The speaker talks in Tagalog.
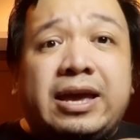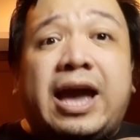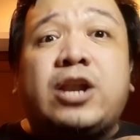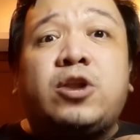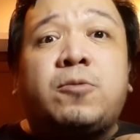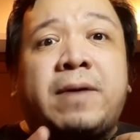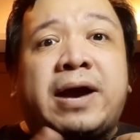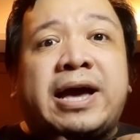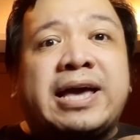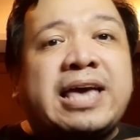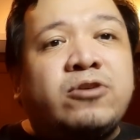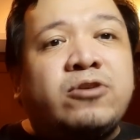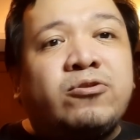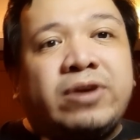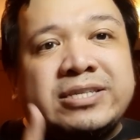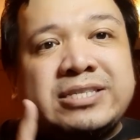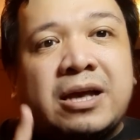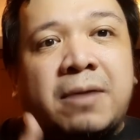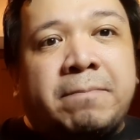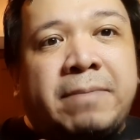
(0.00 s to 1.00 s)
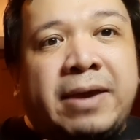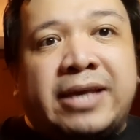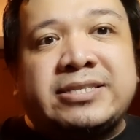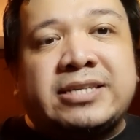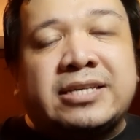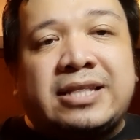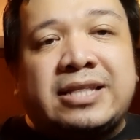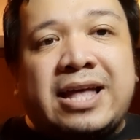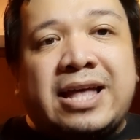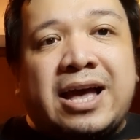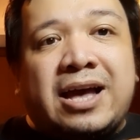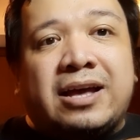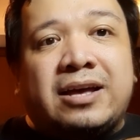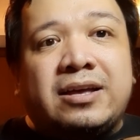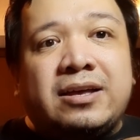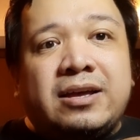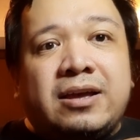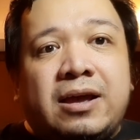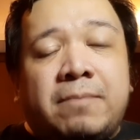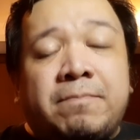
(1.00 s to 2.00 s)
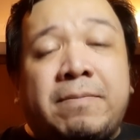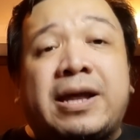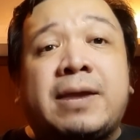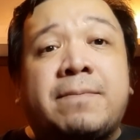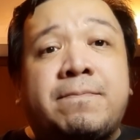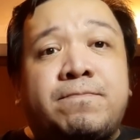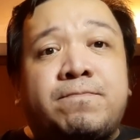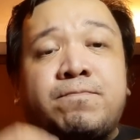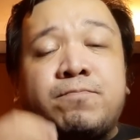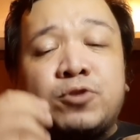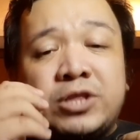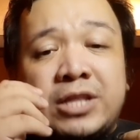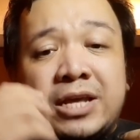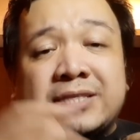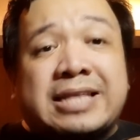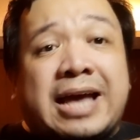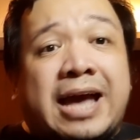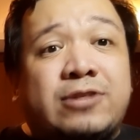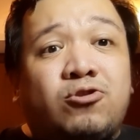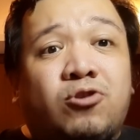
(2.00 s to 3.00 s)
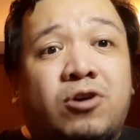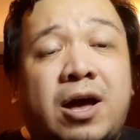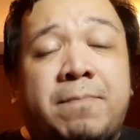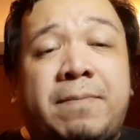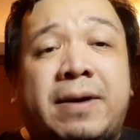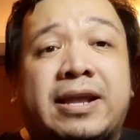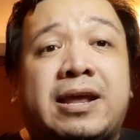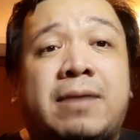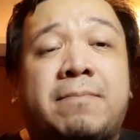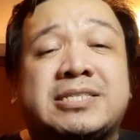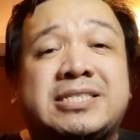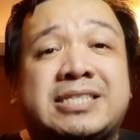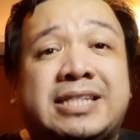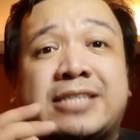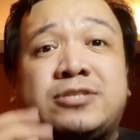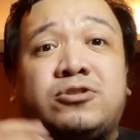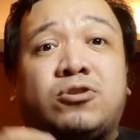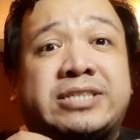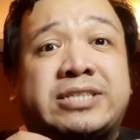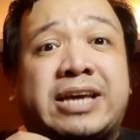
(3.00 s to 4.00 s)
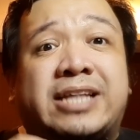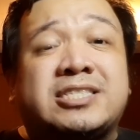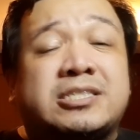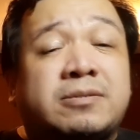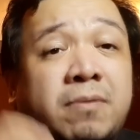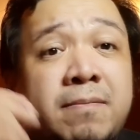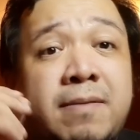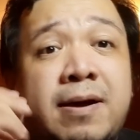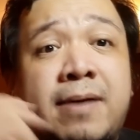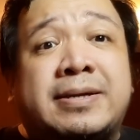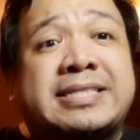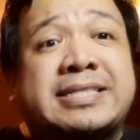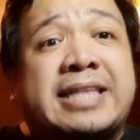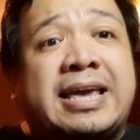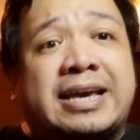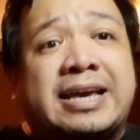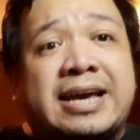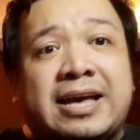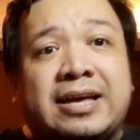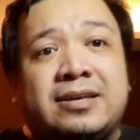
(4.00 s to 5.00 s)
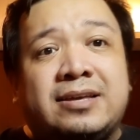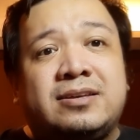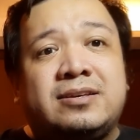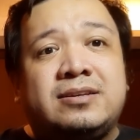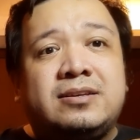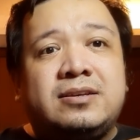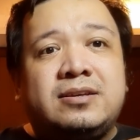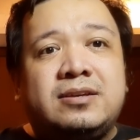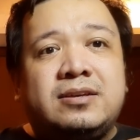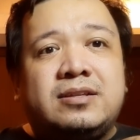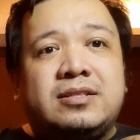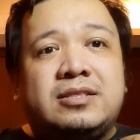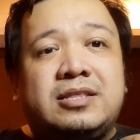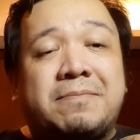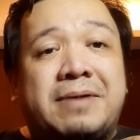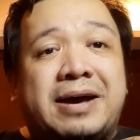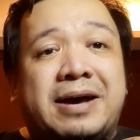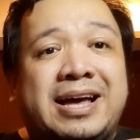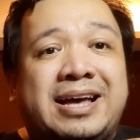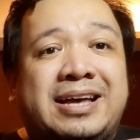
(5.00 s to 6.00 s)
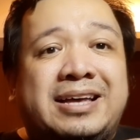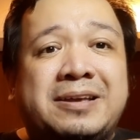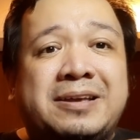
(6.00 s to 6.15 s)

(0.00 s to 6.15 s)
Ano pa kaya yung isang beses lang para protektado ka para mas less yung chance na mamamatay ka? 'Di ba?